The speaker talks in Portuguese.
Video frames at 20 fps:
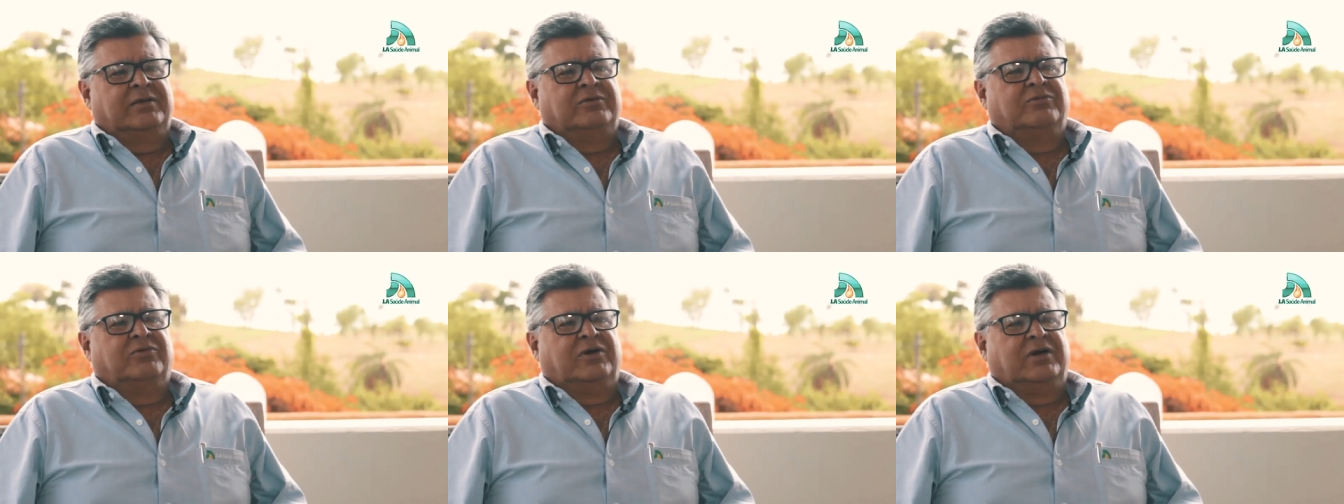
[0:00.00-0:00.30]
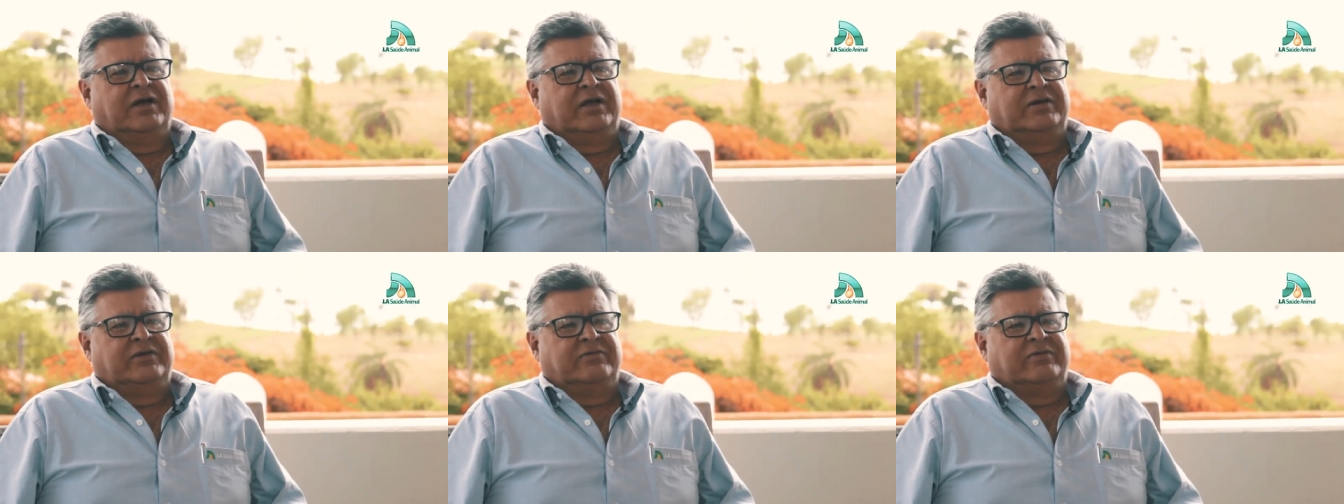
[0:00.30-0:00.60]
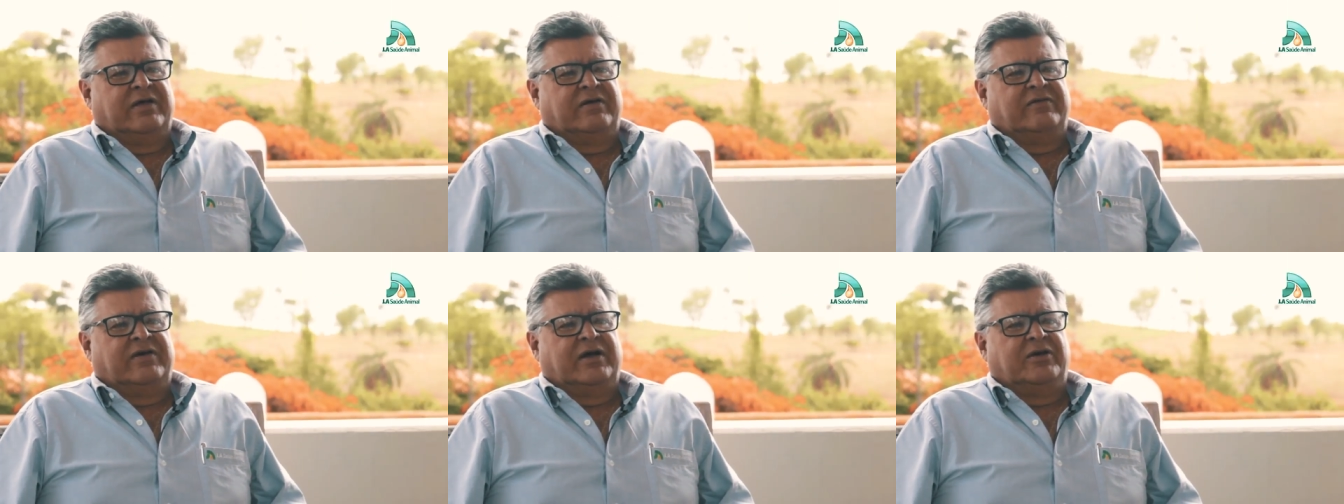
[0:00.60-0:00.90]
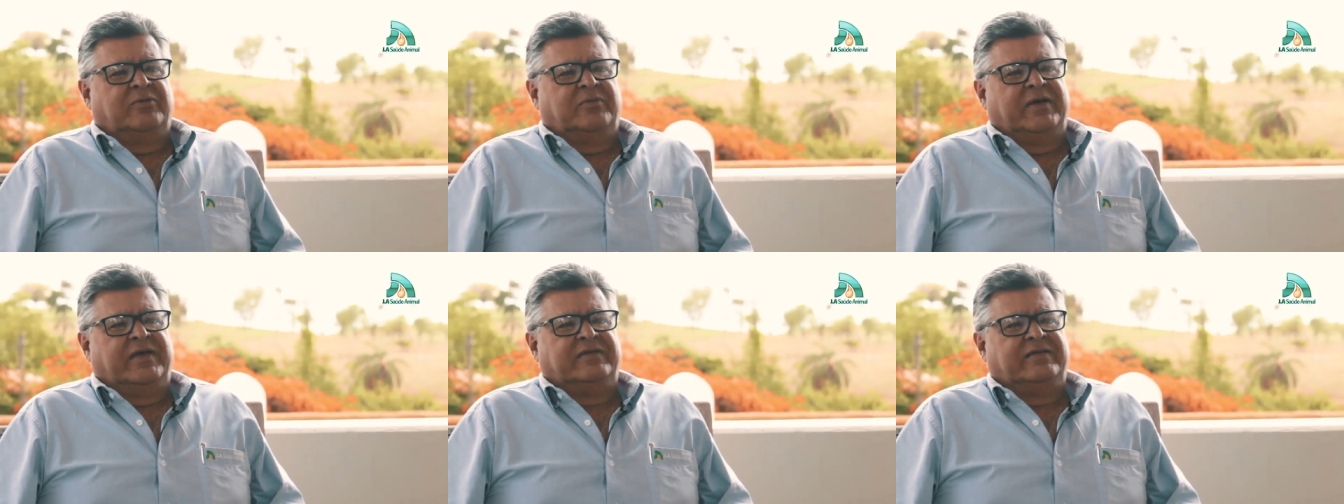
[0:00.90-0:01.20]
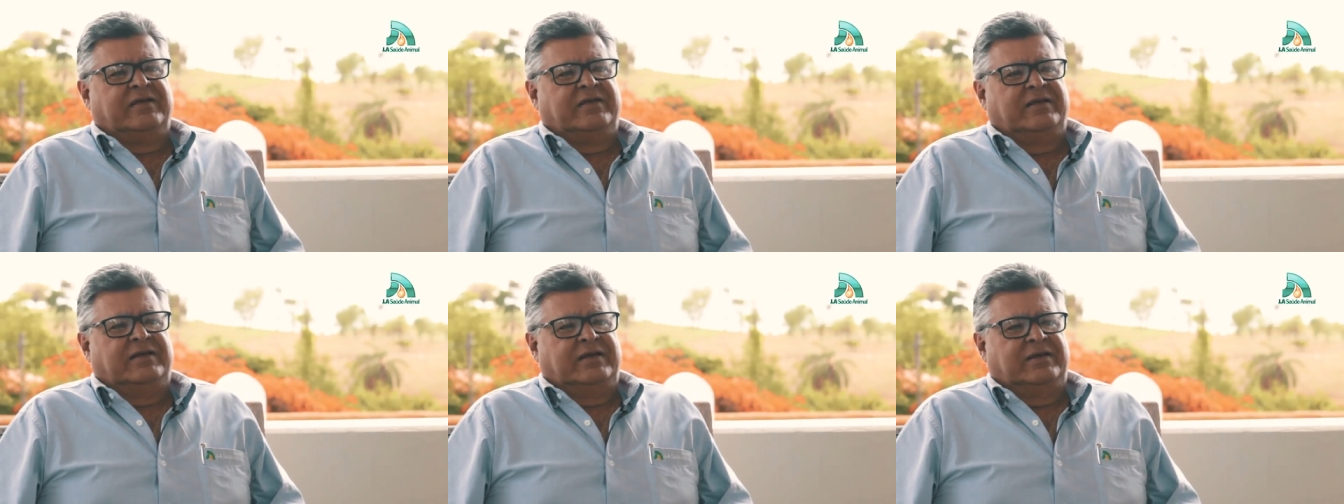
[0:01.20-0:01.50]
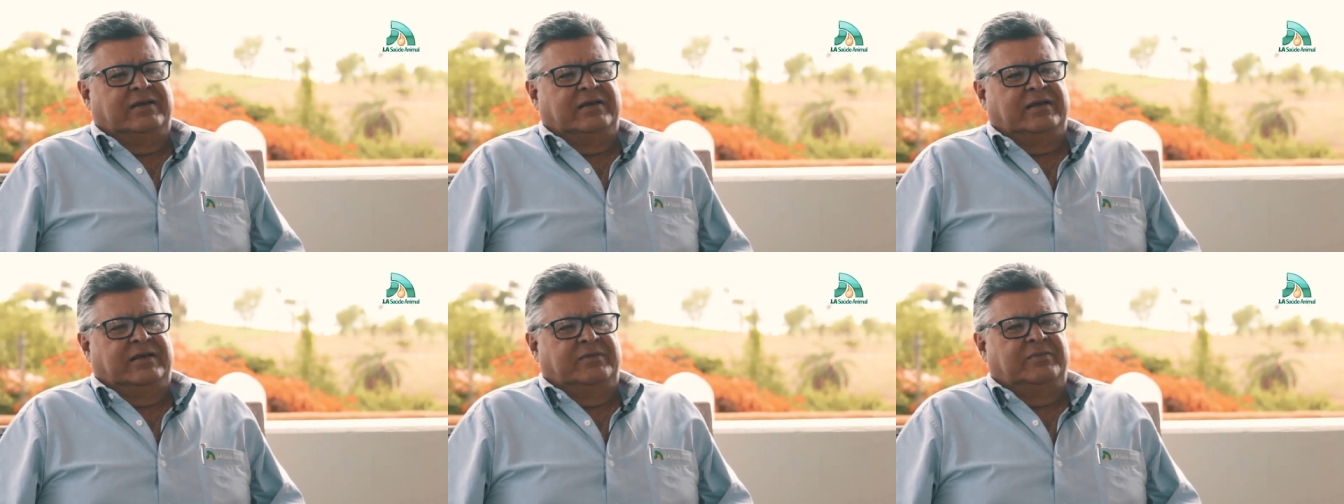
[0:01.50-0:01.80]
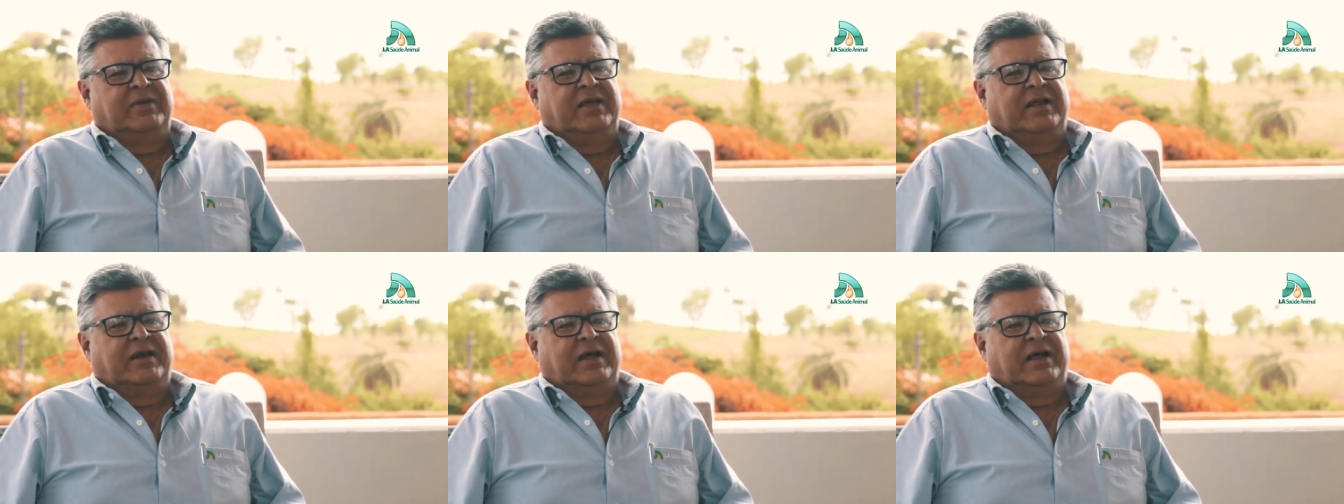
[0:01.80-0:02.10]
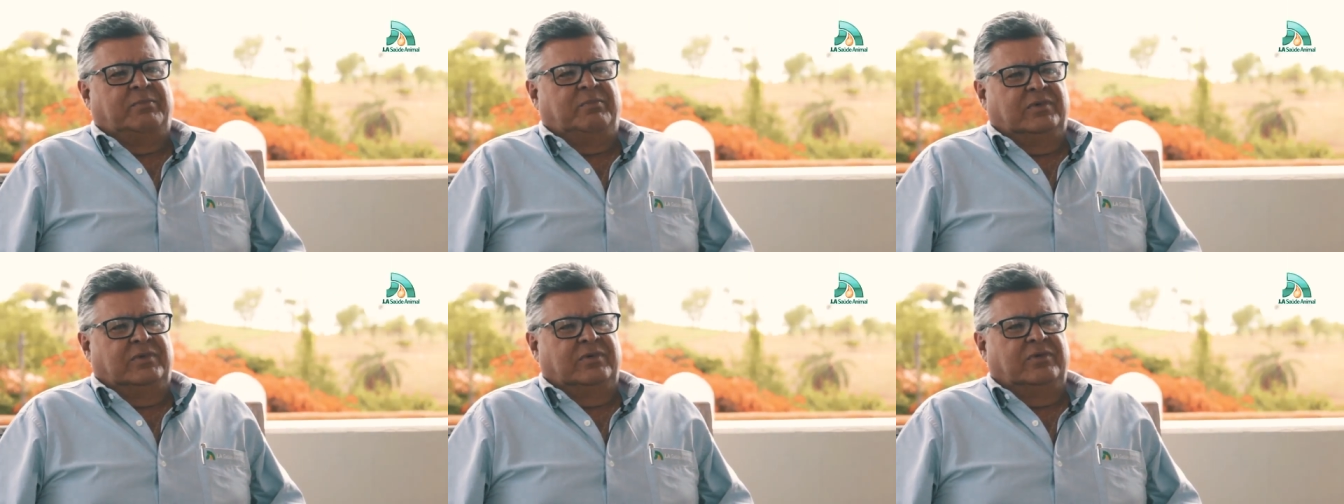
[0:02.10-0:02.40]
no organismo da vaca, começa a liberar